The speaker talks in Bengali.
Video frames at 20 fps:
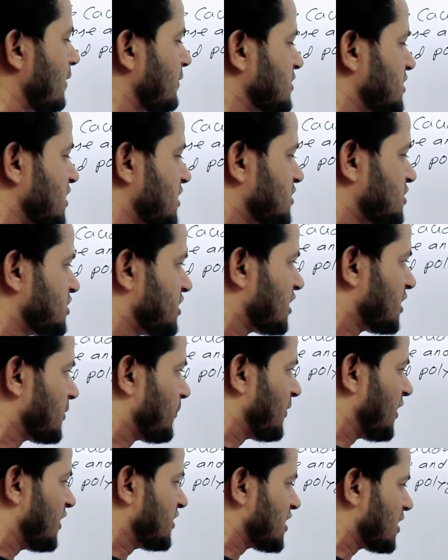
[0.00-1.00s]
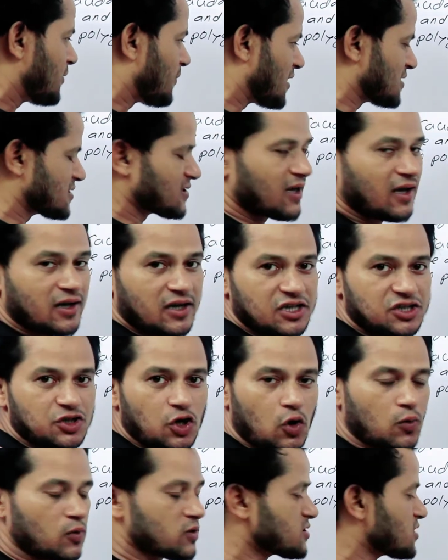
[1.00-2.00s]
আমাদের ঠিক প্লেটের মাঝখানে
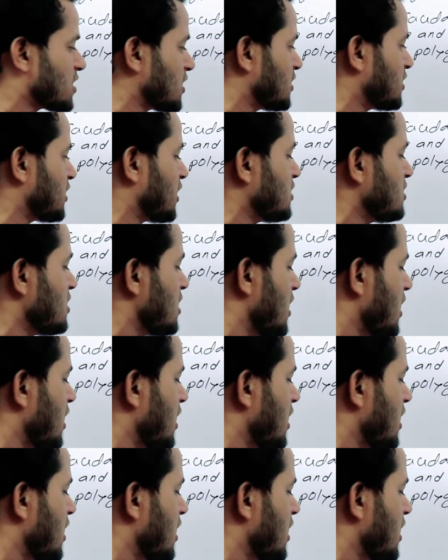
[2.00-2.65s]
এসে অবস্থান নেই